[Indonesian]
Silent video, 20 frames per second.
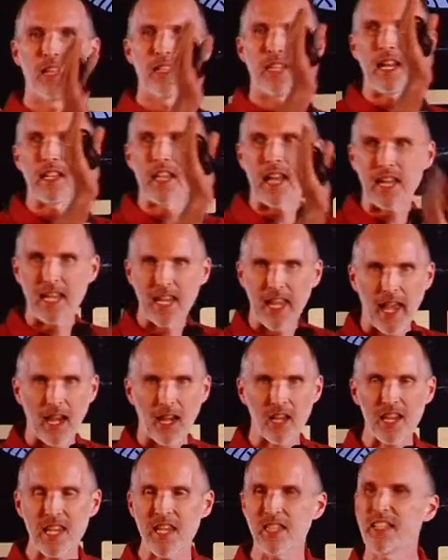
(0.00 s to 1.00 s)
dan dari
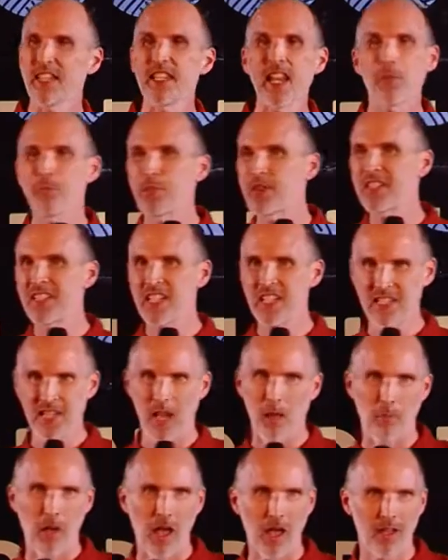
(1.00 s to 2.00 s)
galeri tidak persis
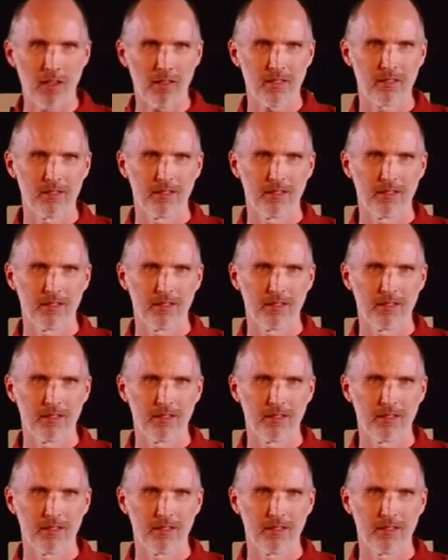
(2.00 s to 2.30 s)
sama,